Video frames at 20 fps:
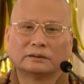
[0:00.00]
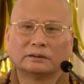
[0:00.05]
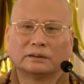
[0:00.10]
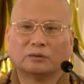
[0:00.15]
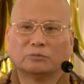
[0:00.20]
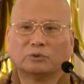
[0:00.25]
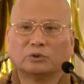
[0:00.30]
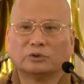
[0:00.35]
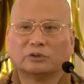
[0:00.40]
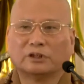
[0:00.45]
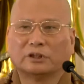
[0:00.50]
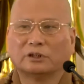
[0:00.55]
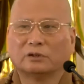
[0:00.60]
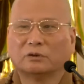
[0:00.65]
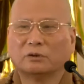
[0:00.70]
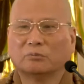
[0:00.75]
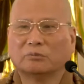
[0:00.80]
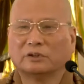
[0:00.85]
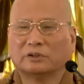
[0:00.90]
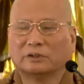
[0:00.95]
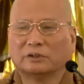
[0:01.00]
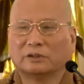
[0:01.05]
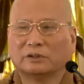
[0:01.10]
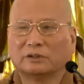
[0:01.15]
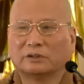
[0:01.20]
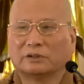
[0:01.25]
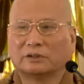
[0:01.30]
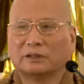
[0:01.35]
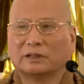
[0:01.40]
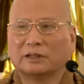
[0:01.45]
那目前我
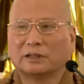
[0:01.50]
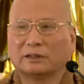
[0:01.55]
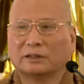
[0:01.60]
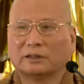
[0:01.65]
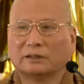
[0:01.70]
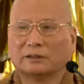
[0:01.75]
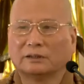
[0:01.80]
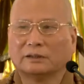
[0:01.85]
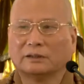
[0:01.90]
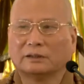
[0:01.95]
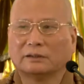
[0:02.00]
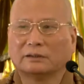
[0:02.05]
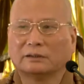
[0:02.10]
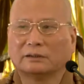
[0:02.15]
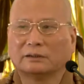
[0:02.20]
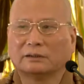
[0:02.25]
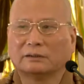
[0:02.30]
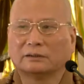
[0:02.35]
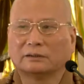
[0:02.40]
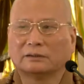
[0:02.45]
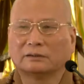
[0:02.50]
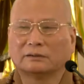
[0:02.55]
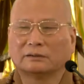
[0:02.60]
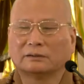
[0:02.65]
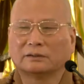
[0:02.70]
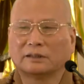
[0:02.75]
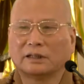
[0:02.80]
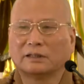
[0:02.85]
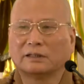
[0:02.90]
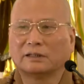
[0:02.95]
们这样的一个
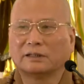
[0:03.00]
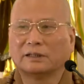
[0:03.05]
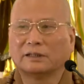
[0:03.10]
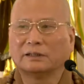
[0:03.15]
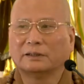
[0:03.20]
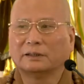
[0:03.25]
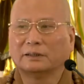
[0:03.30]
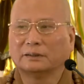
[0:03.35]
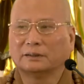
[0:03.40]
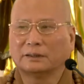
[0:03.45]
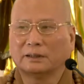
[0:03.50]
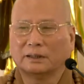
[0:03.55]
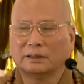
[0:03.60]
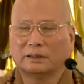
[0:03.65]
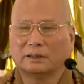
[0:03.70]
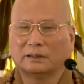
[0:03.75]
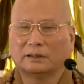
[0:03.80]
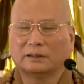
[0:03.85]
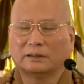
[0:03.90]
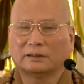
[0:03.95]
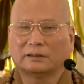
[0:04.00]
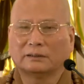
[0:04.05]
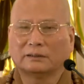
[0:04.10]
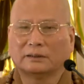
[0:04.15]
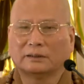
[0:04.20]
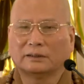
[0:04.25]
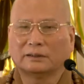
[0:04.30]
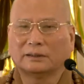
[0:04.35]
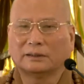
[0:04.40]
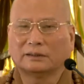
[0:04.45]
三天的啊，
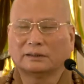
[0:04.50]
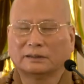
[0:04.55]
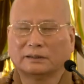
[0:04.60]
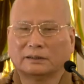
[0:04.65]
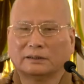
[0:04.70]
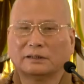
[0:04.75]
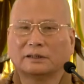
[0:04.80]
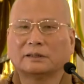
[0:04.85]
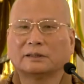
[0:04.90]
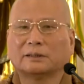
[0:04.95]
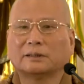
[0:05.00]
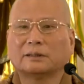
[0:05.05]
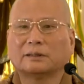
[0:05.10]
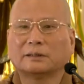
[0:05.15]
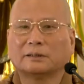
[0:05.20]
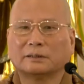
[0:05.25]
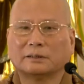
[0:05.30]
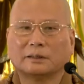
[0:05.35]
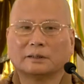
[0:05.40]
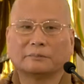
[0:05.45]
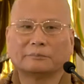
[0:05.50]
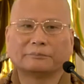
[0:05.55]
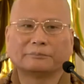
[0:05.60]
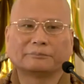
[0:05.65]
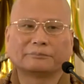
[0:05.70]
啊，大家的听课啊，